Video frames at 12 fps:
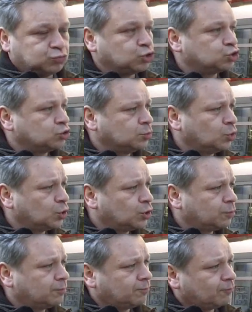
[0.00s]
Die Stimmung
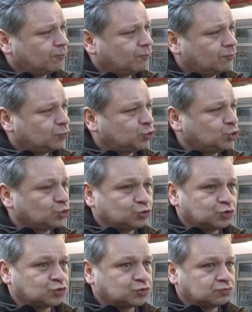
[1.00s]
die
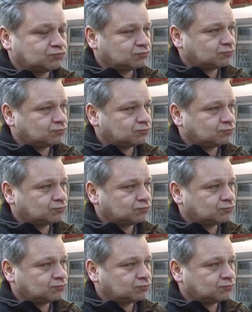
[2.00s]
dort ist.